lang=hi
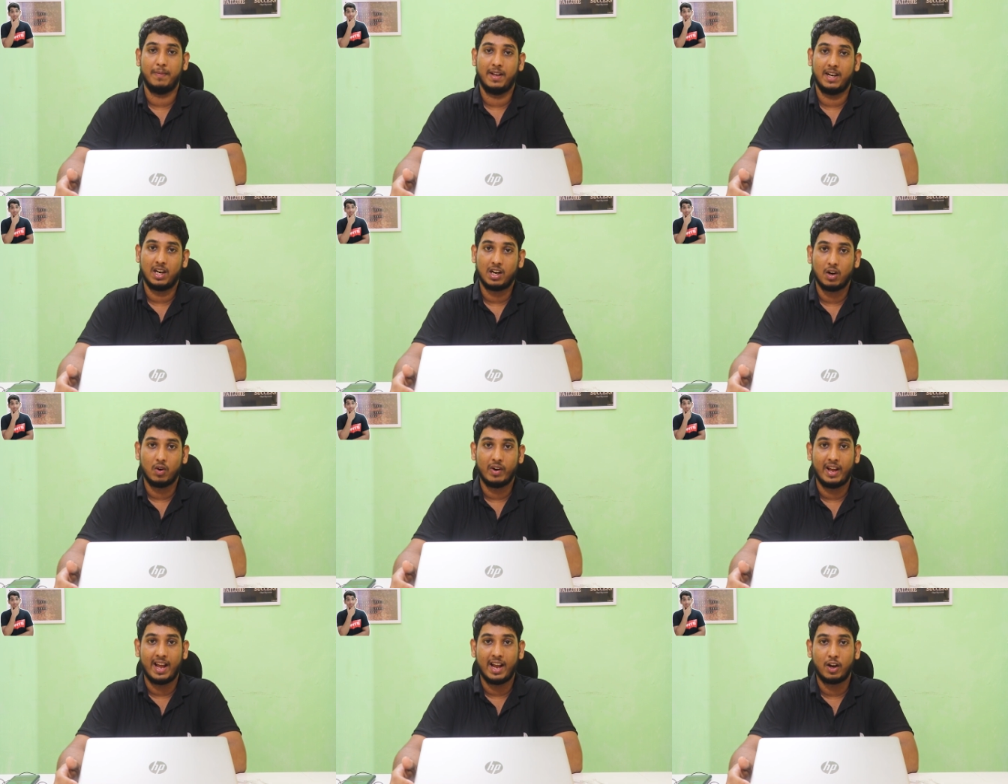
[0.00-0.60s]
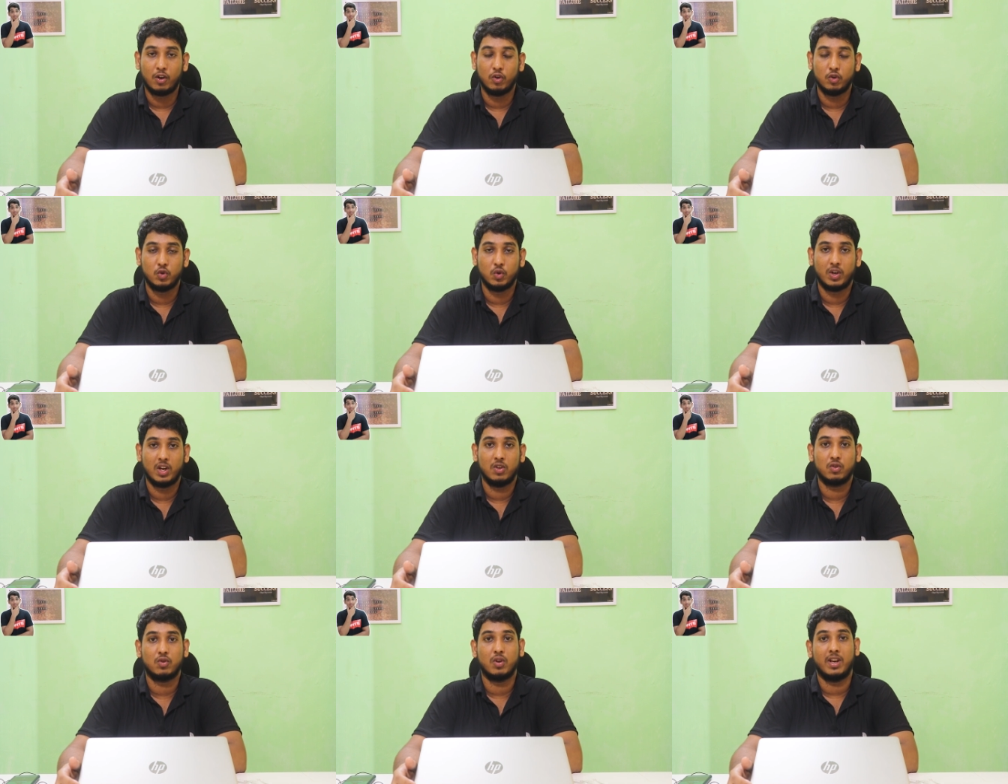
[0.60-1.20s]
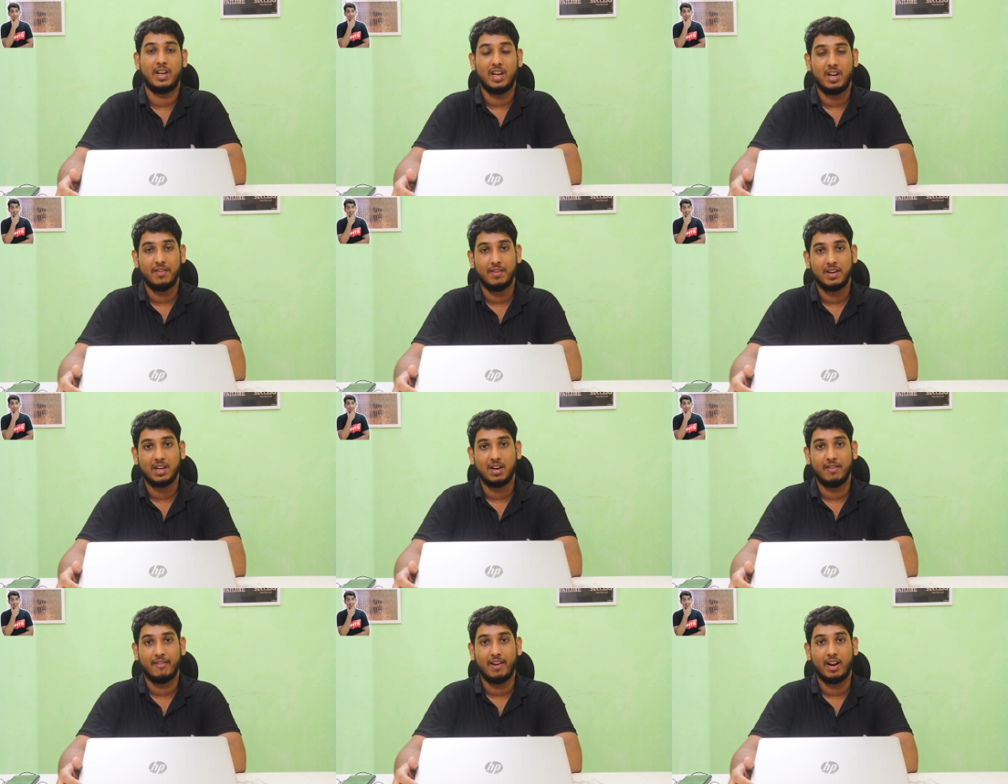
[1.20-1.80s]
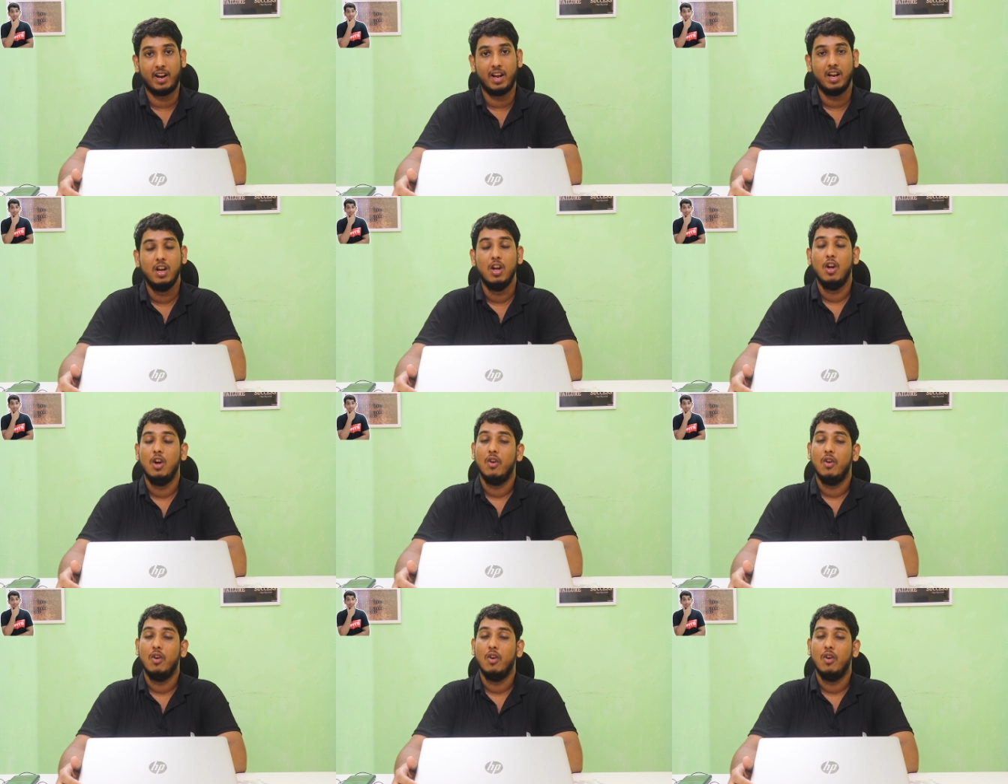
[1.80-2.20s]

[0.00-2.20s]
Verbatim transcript: मेरा अकाउंट हैक हो चुका है उसको रिकवर कर साहिबान है